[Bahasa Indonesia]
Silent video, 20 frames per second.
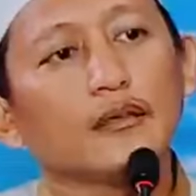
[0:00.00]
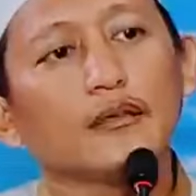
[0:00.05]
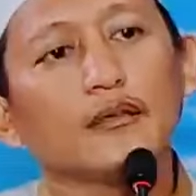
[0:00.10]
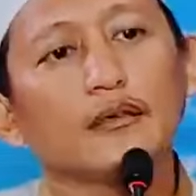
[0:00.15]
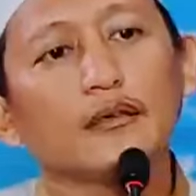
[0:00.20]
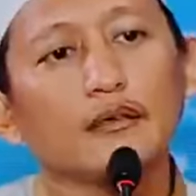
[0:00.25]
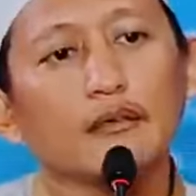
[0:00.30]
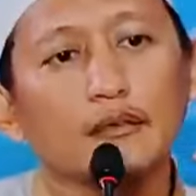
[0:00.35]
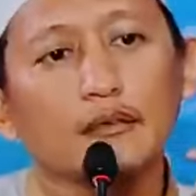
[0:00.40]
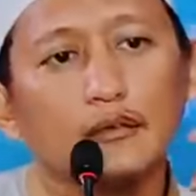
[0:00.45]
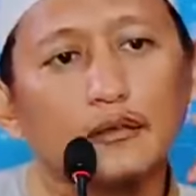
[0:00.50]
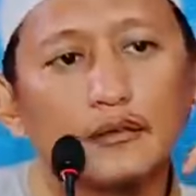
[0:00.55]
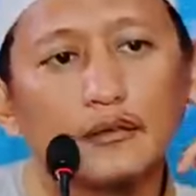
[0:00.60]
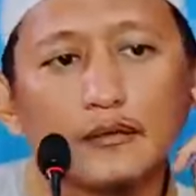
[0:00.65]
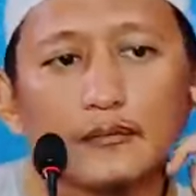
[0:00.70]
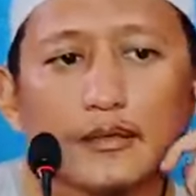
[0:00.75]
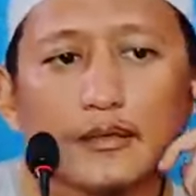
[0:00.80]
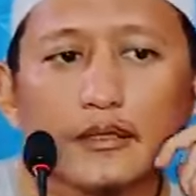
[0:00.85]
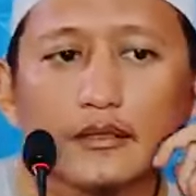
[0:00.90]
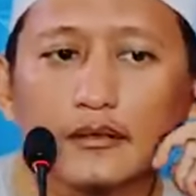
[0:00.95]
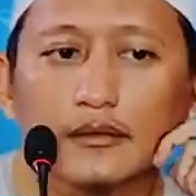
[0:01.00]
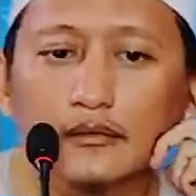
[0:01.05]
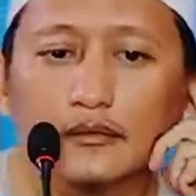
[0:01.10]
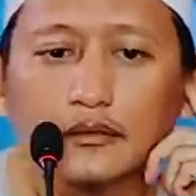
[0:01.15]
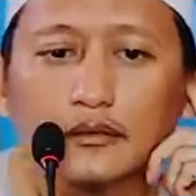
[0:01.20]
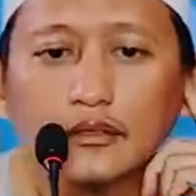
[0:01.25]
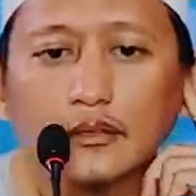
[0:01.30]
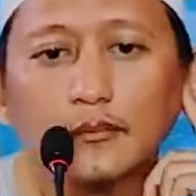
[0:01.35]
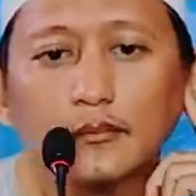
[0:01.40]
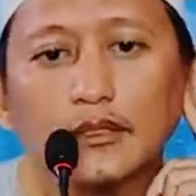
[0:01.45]
ke mana
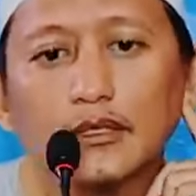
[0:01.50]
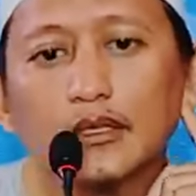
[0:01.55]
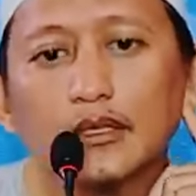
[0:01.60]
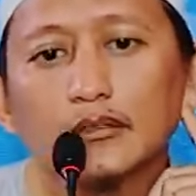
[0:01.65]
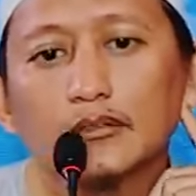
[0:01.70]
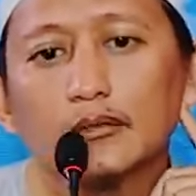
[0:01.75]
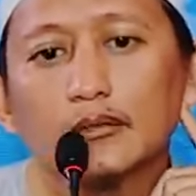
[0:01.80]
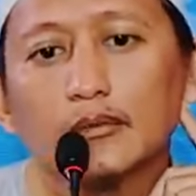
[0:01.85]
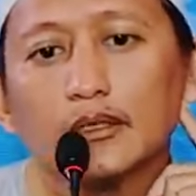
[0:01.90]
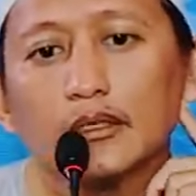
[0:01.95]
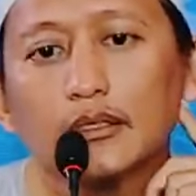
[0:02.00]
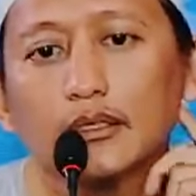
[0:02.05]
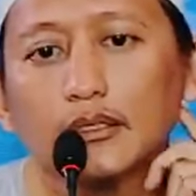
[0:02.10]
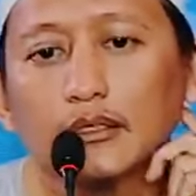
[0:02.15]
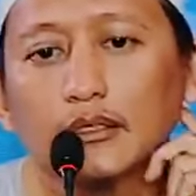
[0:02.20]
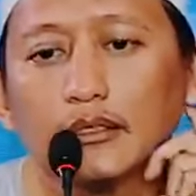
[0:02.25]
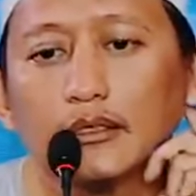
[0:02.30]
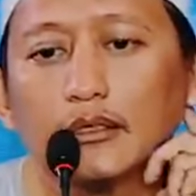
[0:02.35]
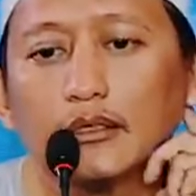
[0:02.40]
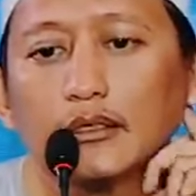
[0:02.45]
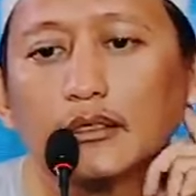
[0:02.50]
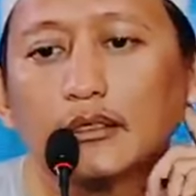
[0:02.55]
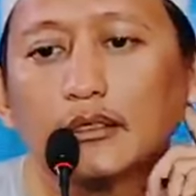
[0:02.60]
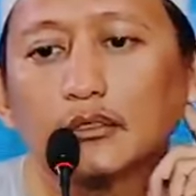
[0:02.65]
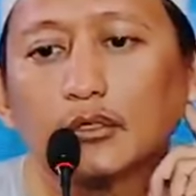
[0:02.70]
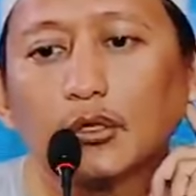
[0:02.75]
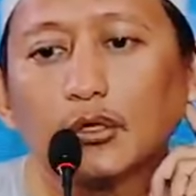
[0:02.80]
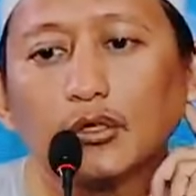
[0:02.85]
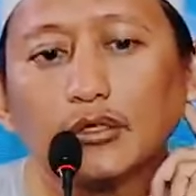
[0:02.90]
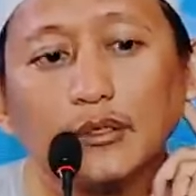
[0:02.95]
ke teman antum, akhi
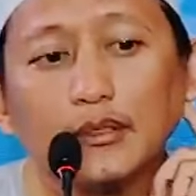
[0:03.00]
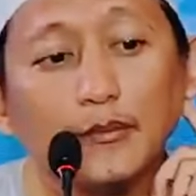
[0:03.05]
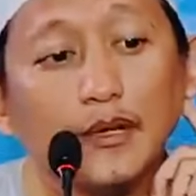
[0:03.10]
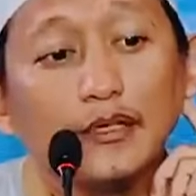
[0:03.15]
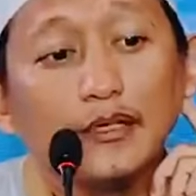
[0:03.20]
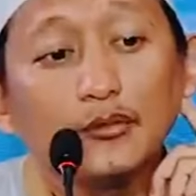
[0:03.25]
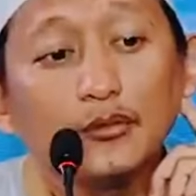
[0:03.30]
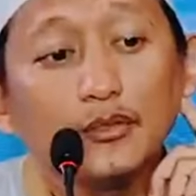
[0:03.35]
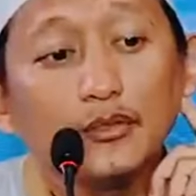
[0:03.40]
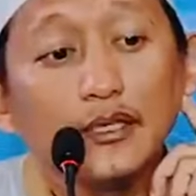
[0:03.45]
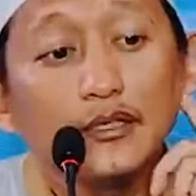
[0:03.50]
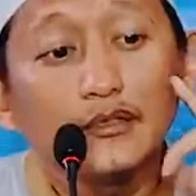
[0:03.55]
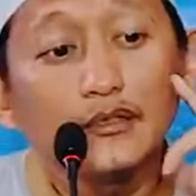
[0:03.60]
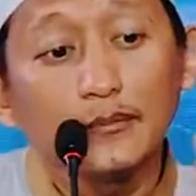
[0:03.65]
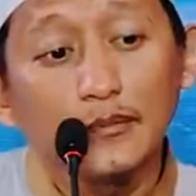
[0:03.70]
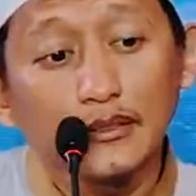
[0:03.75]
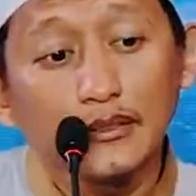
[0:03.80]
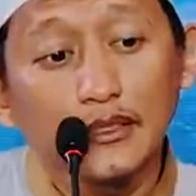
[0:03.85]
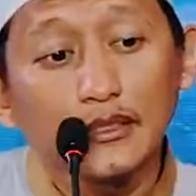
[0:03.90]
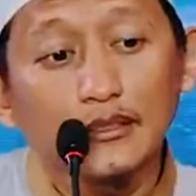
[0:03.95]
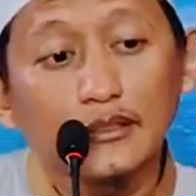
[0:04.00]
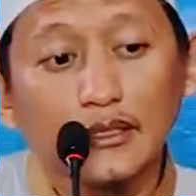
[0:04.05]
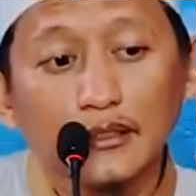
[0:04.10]
tolong dibantu ya teman kita